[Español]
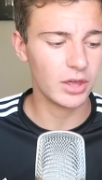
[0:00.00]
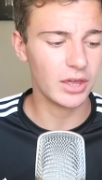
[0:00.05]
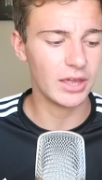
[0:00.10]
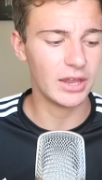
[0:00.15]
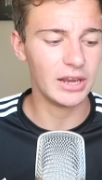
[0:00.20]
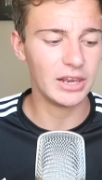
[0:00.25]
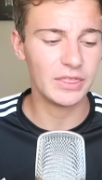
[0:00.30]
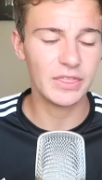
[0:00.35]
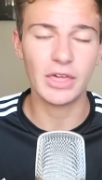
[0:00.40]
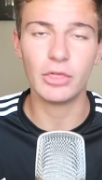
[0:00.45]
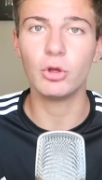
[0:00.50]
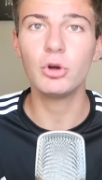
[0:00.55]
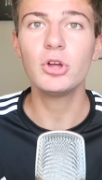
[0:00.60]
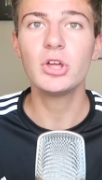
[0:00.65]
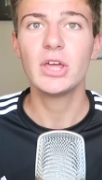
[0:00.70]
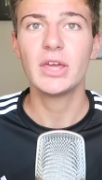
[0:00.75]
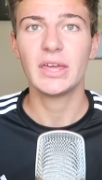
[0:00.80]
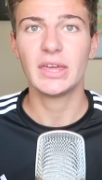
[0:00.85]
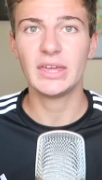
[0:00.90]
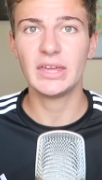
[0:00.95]
el dedo
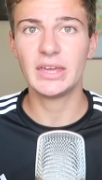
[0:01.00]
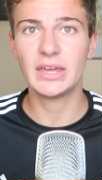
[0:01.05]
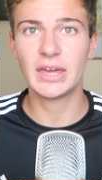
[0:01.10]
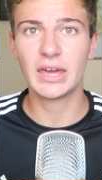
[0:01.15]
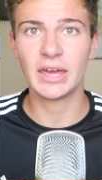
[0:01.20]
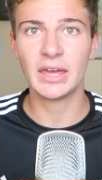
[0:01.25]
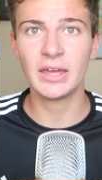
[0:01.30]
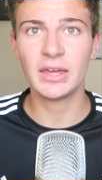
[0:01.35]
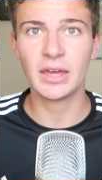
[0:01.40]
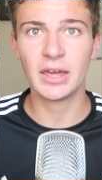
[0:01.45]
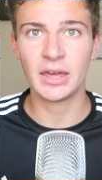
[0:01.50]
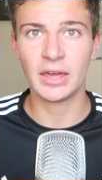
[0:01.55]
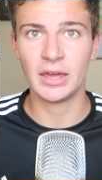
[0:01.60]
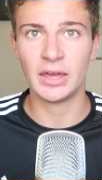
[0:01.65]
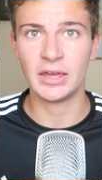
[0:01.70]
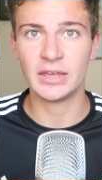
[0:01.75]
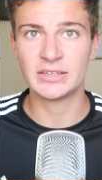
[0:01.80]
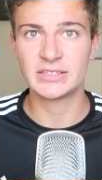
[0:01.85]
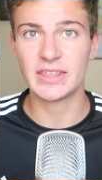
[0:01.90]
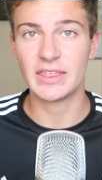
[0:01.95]
y que
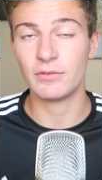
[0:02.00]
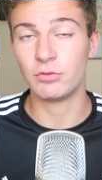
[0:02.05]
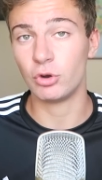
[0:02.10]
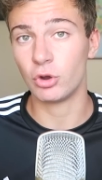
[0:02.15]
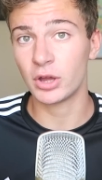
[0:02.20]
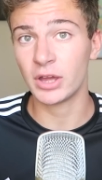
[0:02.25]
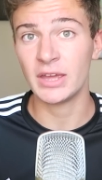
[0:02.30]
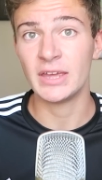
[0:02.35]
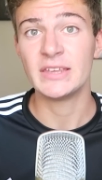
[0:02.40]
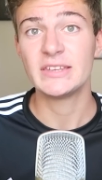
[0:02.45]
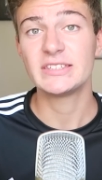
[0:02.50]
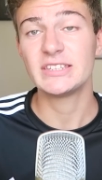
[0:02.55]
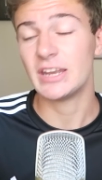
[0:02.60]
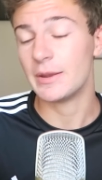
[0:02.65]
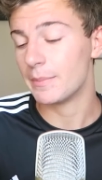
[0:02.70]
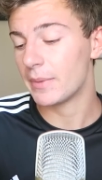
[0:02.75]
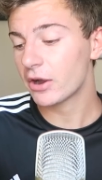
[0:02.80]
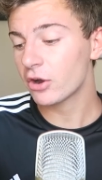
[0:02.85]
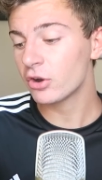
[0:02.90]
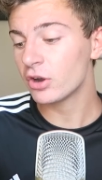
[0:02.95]
eh, se desbloquee.
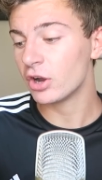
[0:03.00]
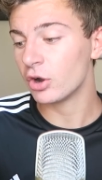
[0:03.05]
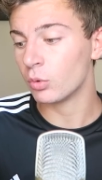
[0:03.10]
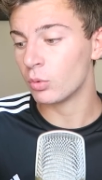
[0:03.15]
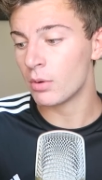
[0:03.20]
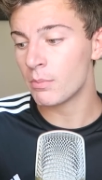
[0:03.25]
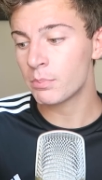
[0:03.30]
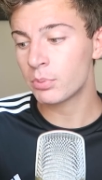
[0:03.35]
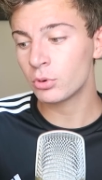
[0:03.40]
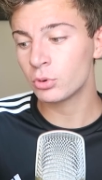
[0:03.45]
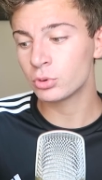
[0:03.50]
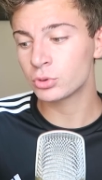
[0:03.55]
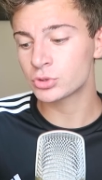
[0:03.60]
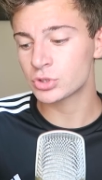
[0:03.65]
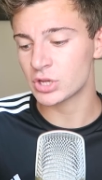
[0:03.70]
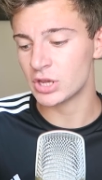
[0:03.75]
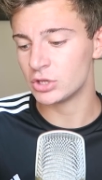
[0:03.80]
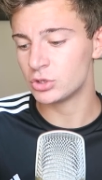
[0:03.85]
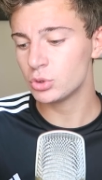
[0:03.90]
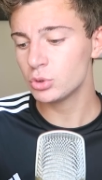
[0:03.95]
Sin embargo, en el
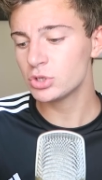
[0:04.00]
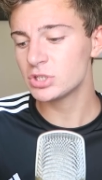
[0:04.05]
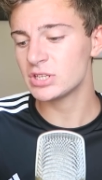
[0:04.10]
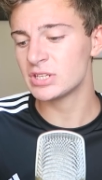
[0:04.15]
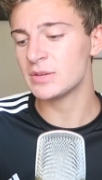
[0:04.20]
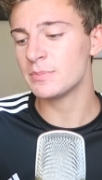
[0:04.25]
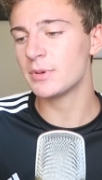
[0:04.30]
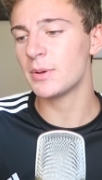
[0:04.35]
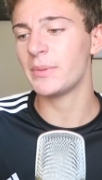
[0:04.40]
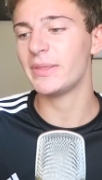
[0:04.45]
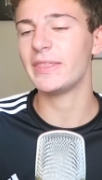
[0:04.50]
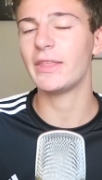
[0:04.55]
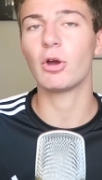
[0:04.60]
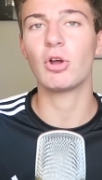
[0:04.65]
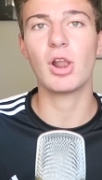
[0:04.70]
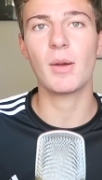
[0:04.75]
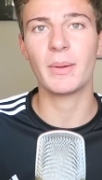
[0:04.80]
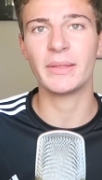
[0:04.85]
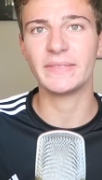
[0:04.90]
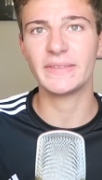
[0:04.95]
OnePlus eh, 2, si simplemente
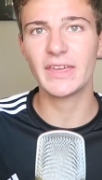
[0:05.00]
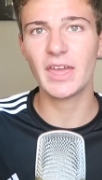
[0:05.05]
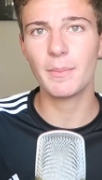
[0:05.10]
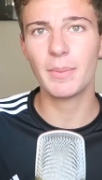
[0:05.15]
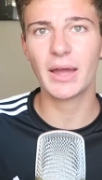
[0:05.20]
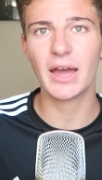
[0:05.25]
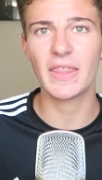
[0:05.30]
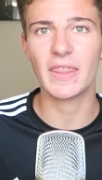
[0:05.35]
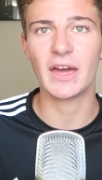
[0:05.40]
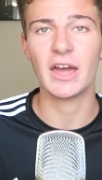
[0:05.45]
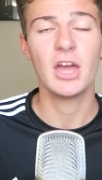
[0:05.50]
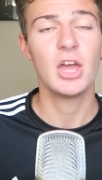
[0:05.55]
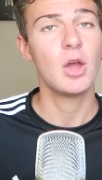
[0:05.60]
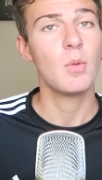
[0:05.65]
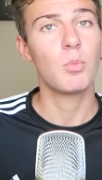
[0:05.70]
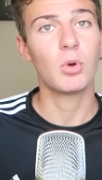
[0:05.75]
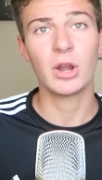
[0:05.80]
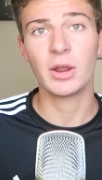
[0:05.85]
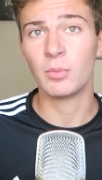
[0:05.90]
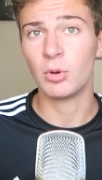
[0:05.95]
con la pantalla apagada
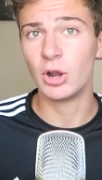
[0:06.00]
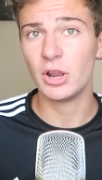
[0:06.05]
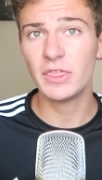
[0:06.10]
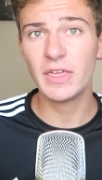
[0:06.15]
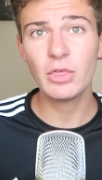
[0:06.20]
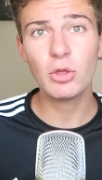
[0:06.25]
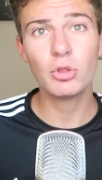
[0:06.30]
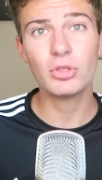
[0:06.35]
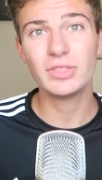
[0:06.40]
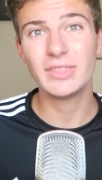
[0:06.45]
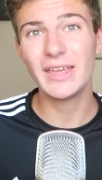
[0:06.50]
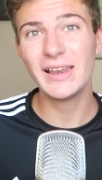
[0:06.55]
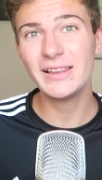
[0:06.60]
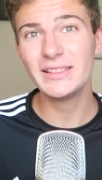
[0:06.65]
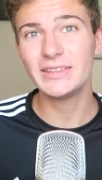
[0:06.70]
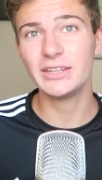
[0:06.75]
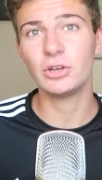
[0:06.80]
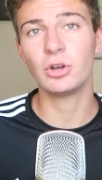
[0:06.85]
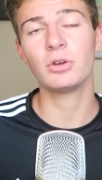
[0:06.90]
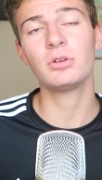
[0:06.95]
ponemos el dedo
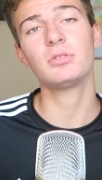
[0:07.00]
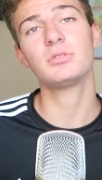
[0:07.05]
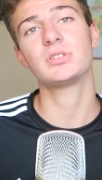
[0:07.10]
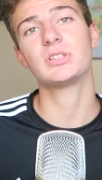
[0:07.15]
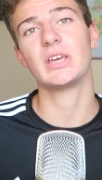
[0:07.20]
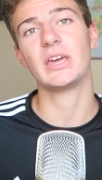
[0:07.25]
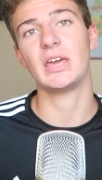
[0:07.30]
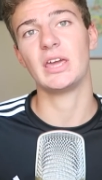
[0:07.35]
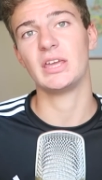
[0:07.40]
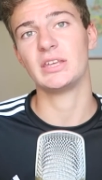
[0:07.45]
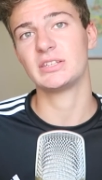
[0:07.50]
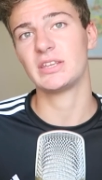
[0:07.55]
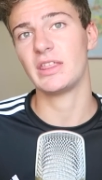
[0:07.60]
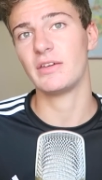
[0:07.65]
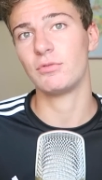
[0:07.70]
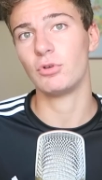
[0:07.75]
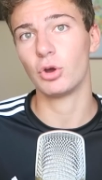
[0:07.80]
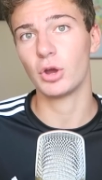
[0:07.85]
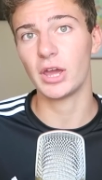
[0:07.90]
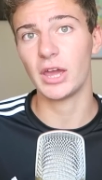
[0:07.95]
del tirón, se,
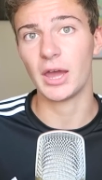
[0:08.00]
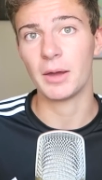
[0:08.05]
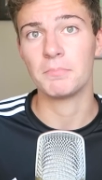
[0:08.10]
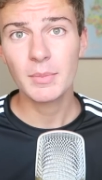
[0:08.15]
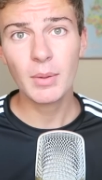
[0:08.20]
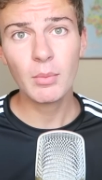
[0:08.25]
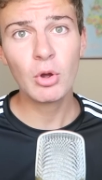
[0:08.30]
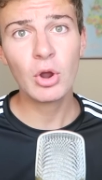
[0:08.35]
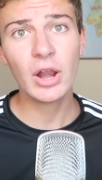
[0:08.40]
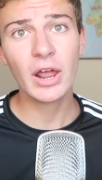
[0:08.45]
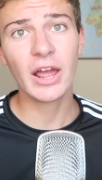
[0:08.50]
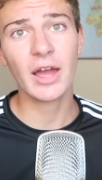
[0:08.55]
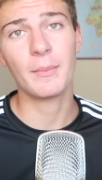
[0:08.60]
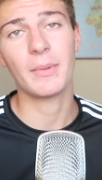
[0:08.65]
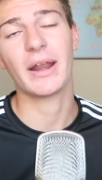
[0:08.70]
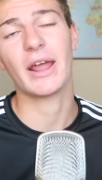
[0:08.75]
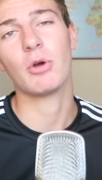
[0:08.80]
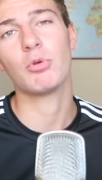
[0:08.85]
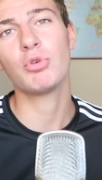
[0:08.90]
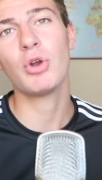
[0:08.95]
desbloquea. Vamos a la
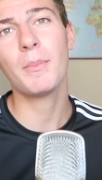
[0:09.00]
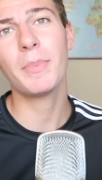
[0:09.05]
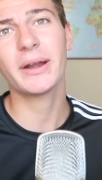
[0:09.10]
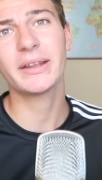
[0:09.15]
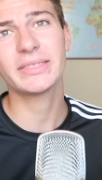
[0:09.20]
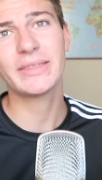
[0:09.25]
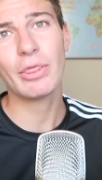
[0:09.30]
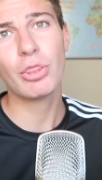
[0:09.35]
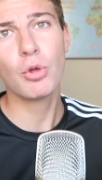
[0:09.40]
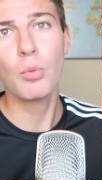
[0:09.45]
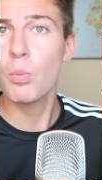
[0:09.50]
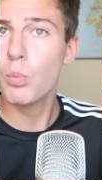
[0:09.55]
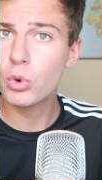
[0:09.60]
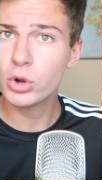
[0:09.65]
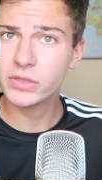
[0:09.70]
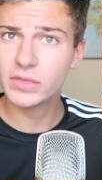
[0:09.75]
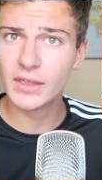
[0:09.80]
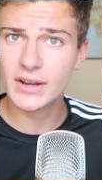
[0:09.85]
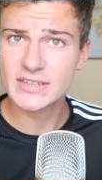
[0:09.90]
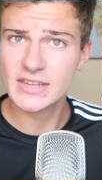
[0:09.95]
cámara, un apartado
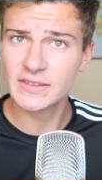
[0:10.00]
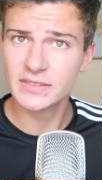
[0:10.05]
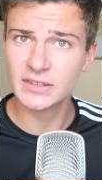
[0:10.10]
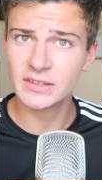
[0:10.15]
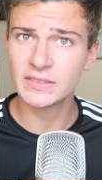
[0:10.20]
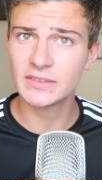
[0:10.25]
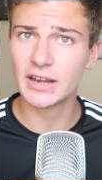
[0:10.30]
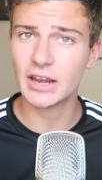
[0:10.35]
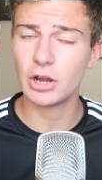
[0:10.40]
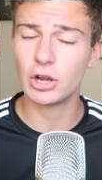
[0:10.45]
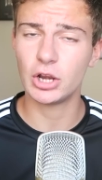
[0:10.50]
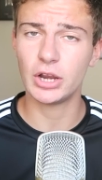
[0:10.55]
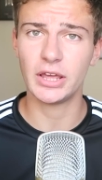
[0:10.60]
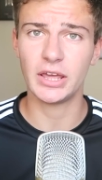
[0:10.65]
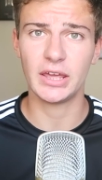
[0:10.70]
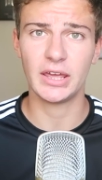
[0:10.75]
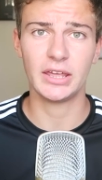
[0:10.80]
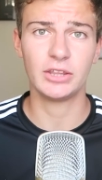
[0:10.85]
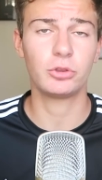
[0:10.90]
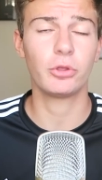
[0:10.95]
muy interesante entre
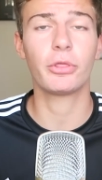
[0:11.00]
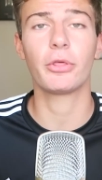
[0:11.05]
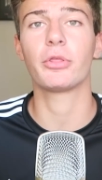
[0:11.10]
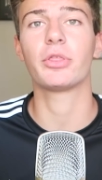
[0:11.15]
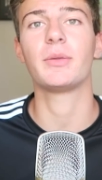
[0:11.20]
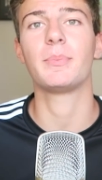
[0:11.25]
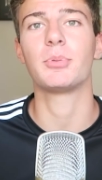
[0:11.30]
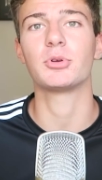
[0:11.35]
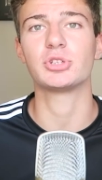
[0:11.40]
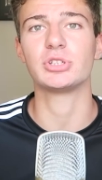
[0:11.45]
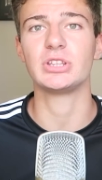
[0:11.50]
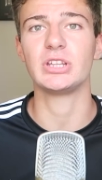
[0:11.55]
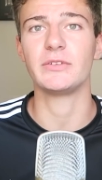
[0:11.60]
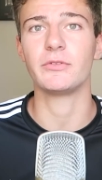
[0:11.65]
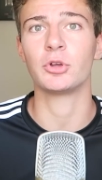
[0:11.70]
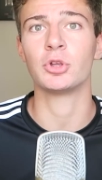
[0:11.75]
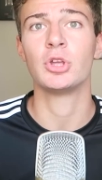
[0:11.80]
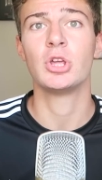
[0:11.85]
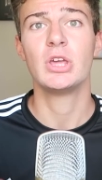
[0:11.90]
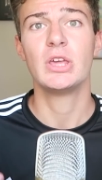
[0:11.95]
eh, estos dos dispositivos
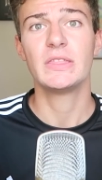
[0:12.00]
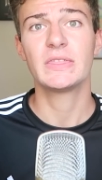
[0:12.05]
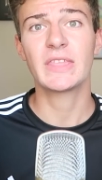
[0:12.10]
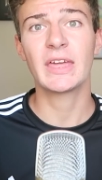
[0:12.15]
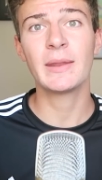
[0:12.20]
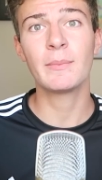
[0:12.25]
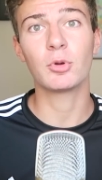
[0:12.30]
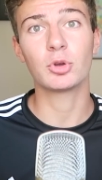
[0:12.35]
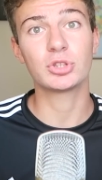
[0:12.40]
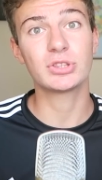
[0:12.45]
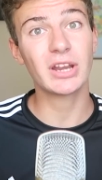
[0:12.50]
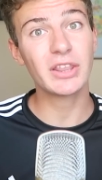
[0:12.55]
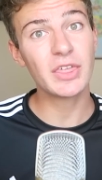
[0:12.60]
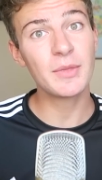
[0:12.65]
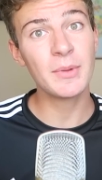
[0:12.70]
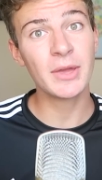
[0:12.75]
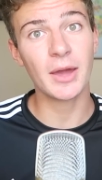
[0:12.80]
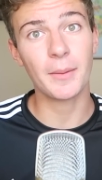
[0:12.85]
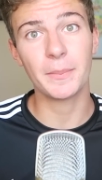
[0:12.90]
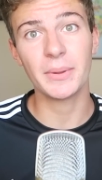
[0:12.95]
tenemos
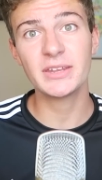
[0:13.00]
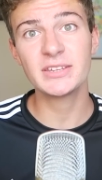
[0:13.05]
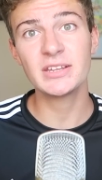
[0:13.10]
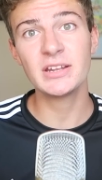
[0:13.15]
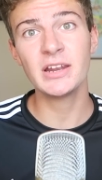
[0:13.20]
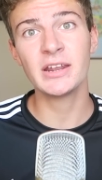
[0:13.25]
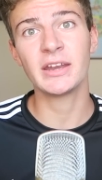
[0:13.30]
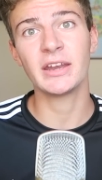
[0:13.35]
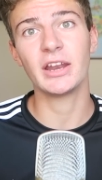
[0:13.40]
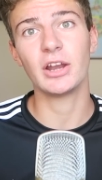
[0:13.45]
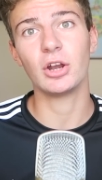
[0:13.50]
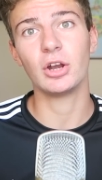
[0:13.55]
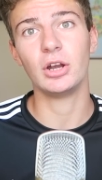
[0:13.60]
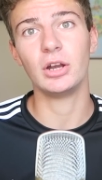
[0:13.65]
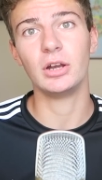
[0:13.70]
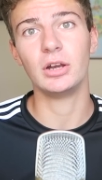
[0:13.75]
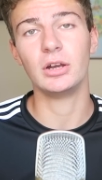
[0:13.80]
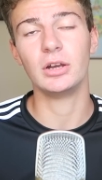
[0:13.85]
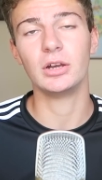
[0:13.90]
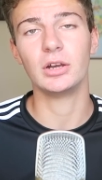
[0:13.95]
13 megapíxeles en
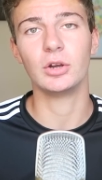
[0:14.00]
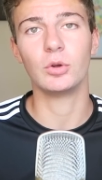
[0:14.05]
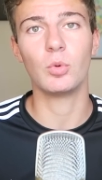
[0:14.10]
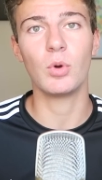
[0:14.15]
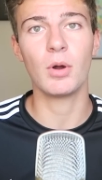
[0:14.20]
el